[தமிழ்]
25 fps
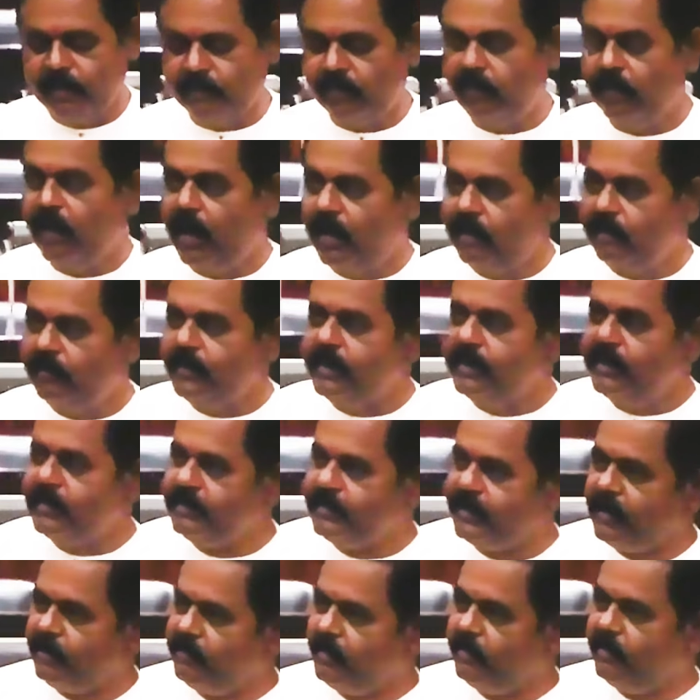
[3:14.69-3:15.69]
வாழ்வெட்டு
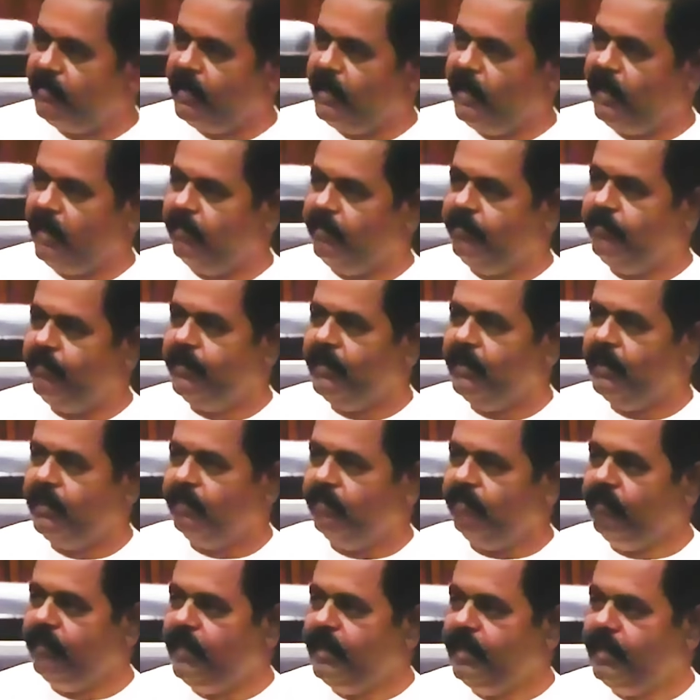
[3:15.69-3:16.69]
சம்பவங்களும்
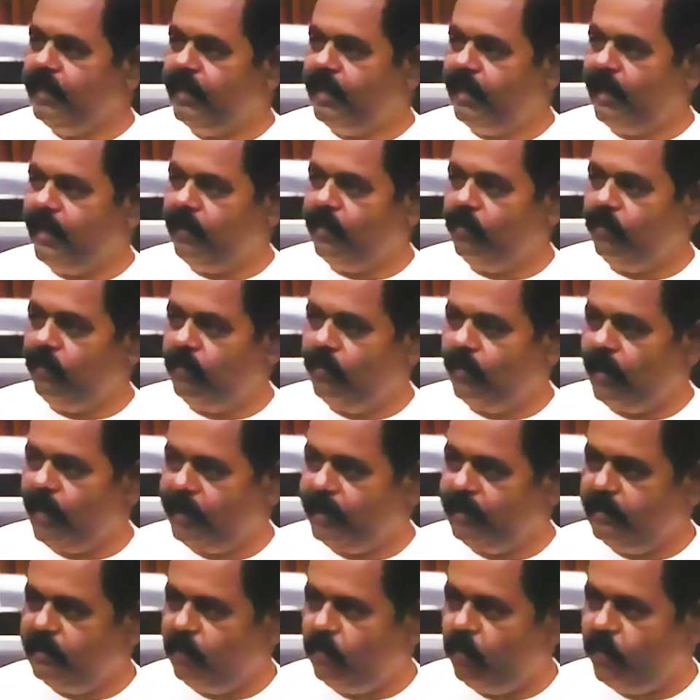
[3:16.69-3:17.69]
வீடுகளை
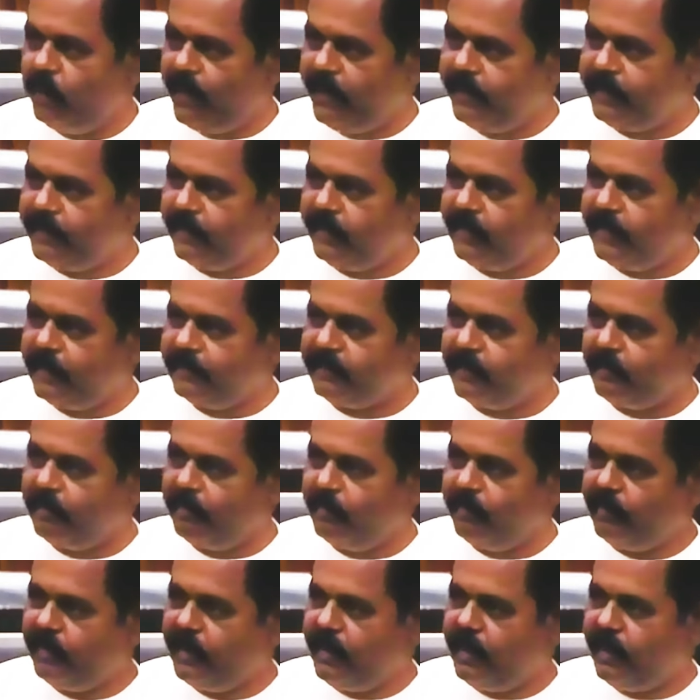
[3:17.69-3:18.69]
உள்நுழைந்து உடைக்கின்ற
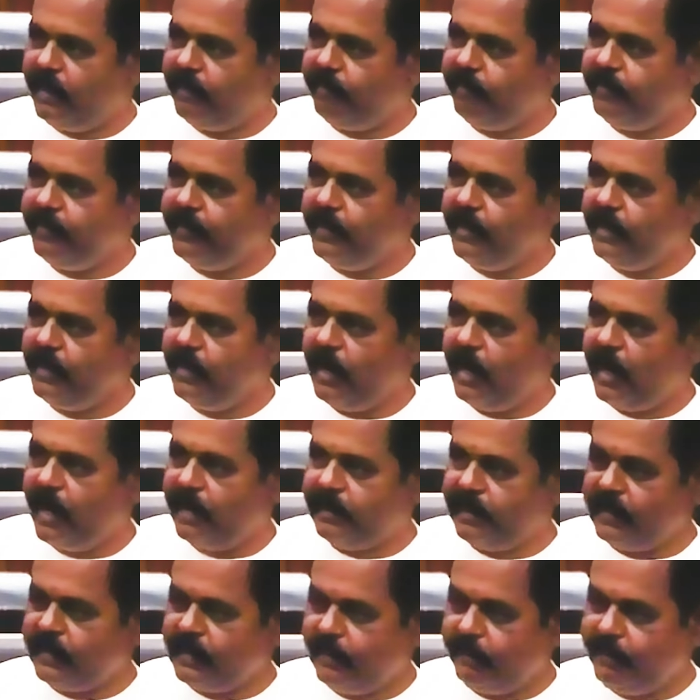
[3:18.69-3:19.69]
சம்பவங்களும்
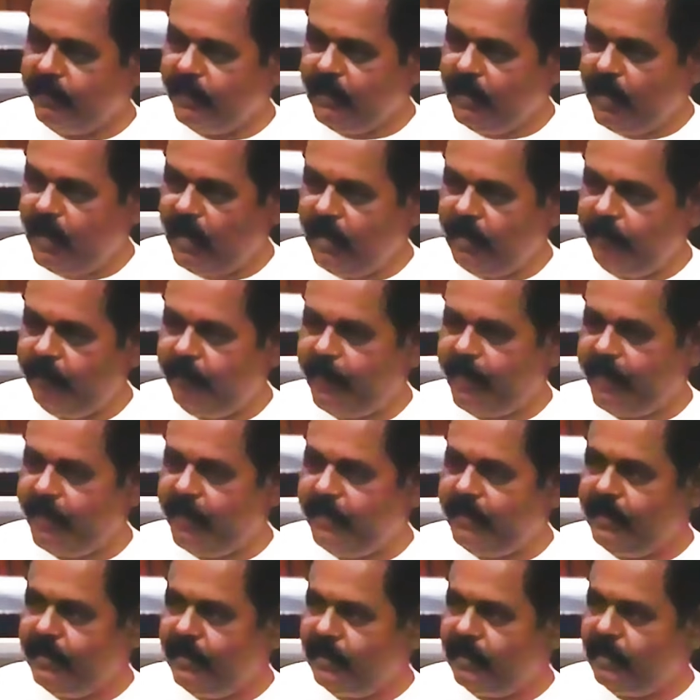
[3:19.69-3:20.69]
அதற்கு பின்னாலே
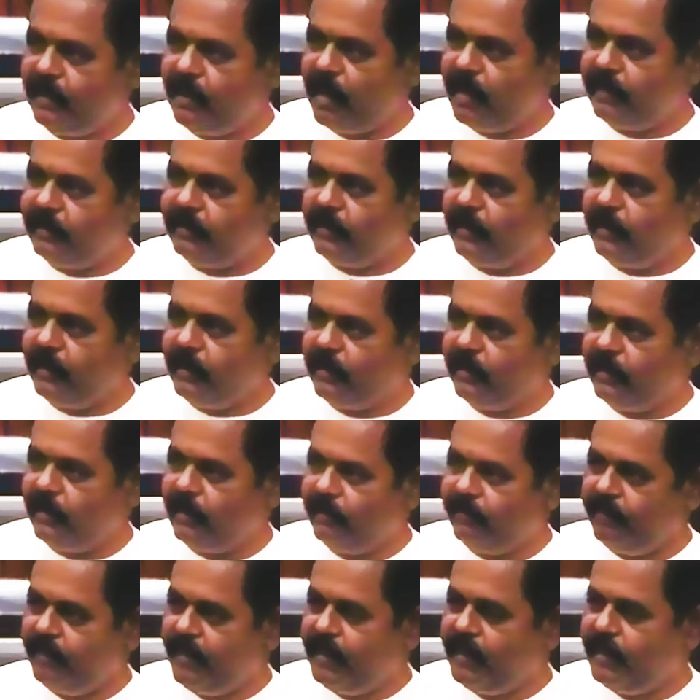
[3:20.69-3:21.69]
படையினர் காத்திருக்கின்ற
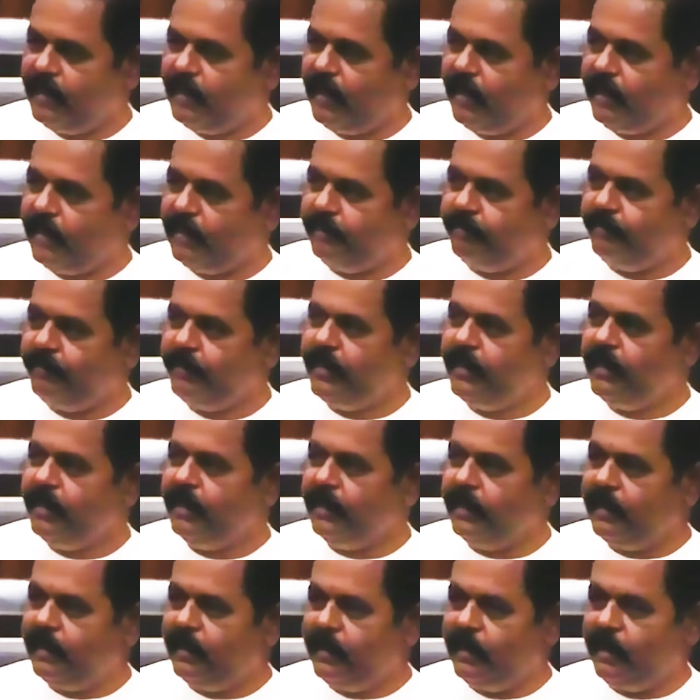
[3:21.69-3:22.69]
விடயங்களையும்
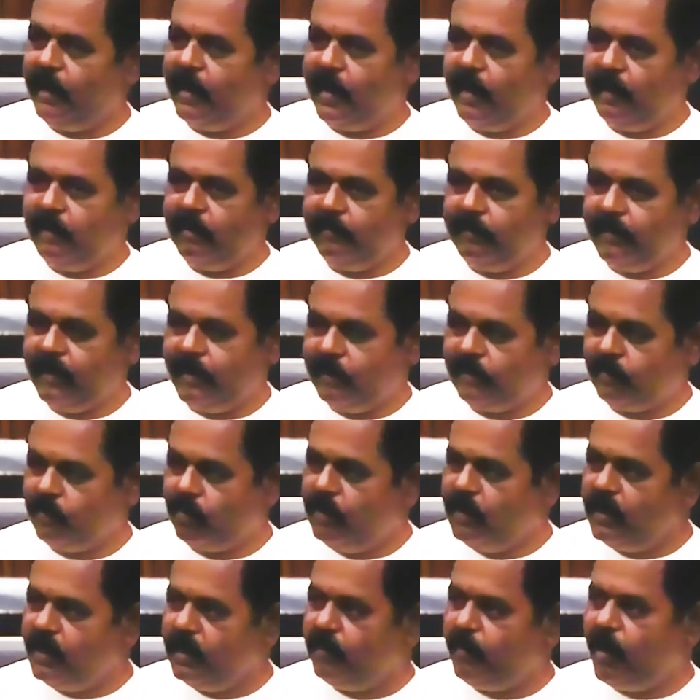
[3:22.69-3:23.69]
எங்களால் மிக
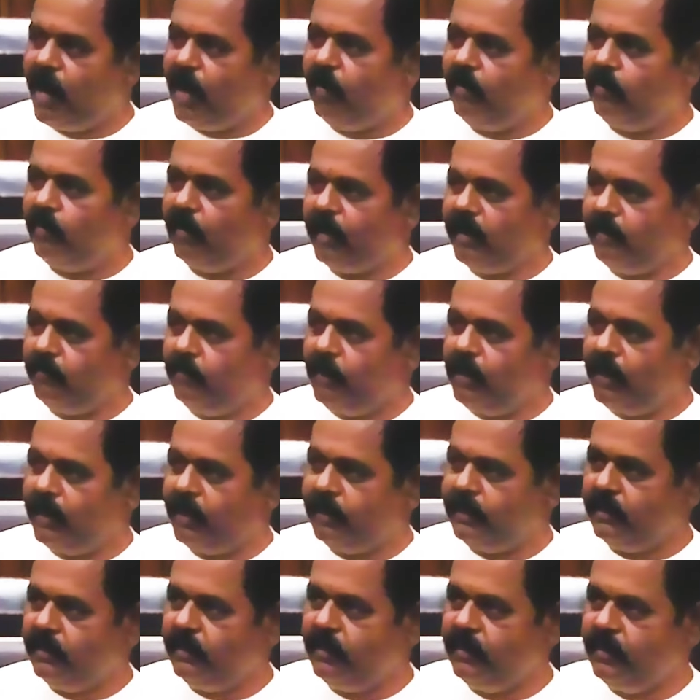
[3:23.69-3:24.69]
துல்லியமாக உணர
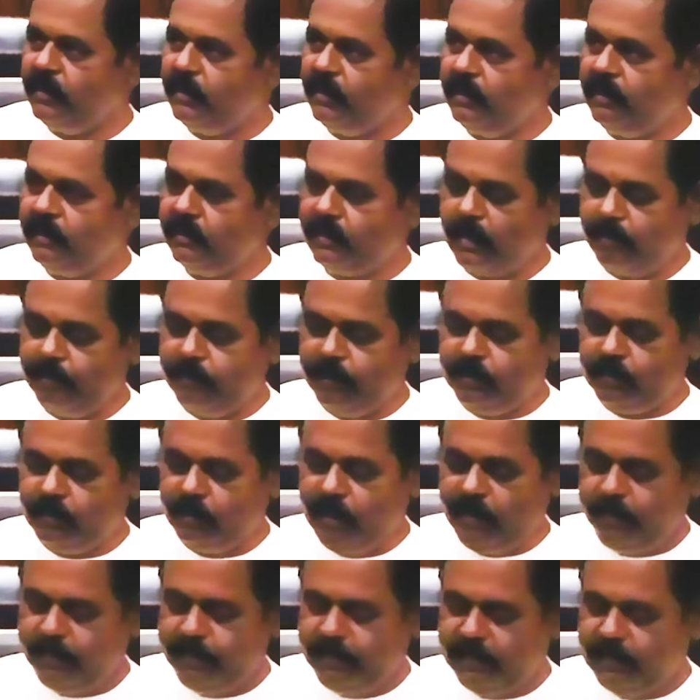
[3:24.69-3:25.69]
முடிகிறது
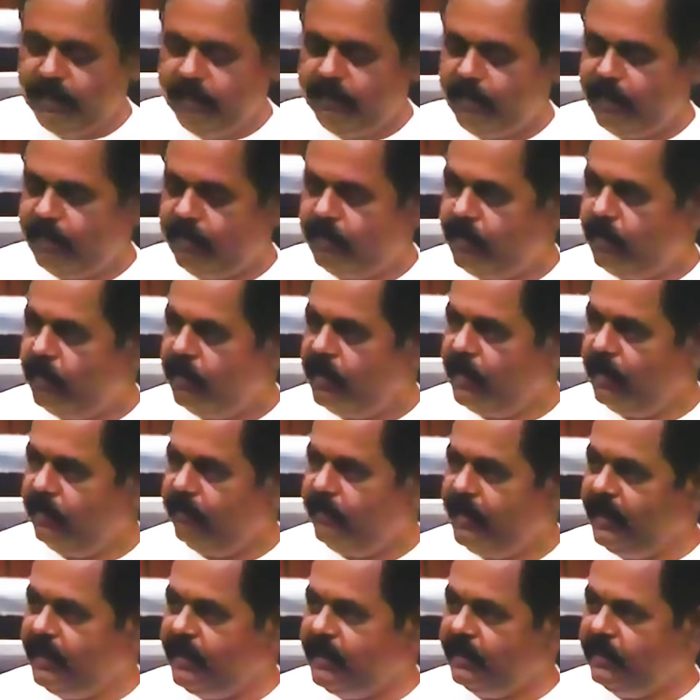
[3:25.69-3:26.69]
தம்பித்துறை பிரதீபன் அவர்களுடைய
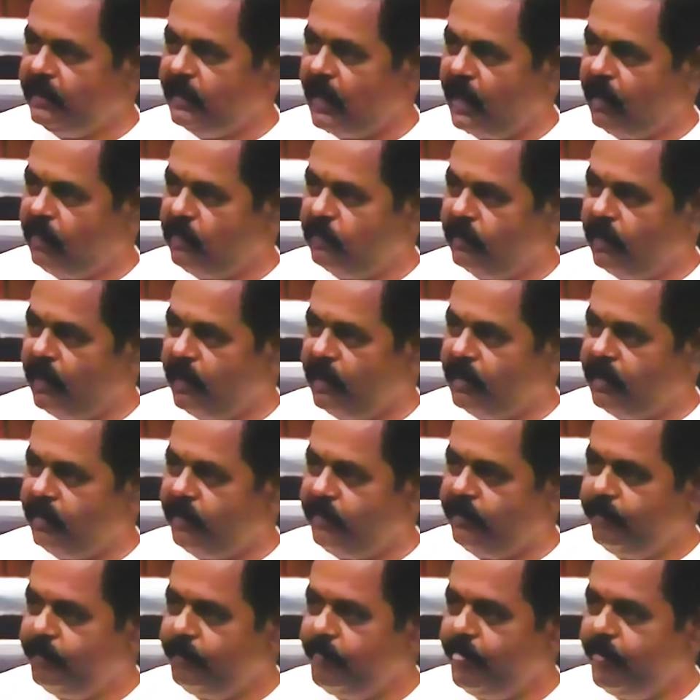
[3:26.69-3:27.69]
வீட்டு
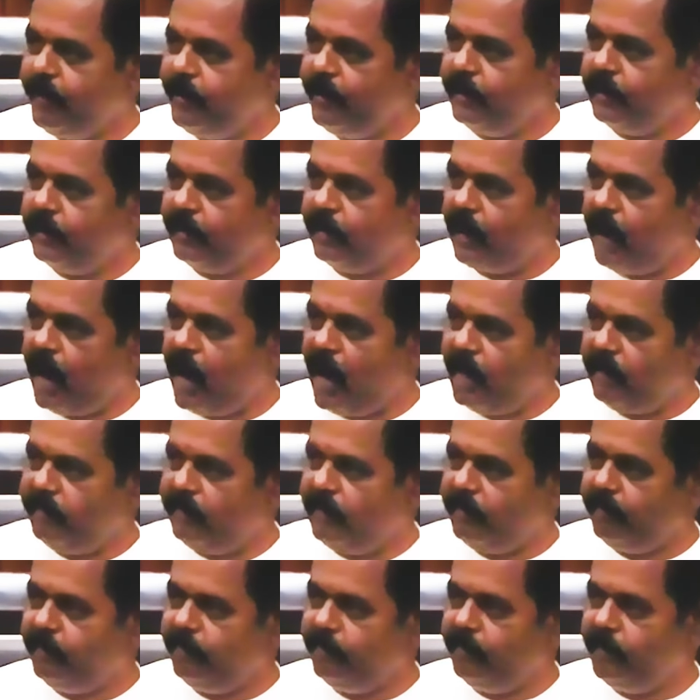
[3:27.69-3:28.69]
தாக்குதலுக்கும்
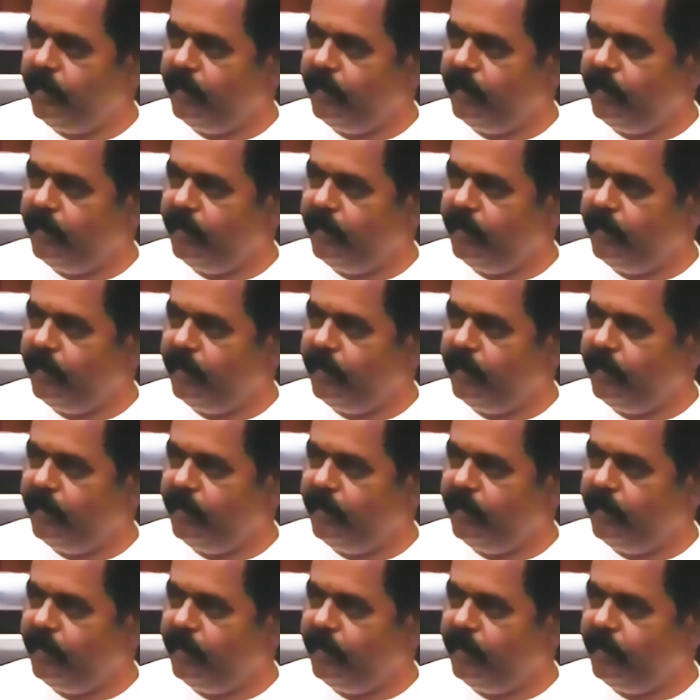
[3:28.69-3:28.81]
இராணுவம்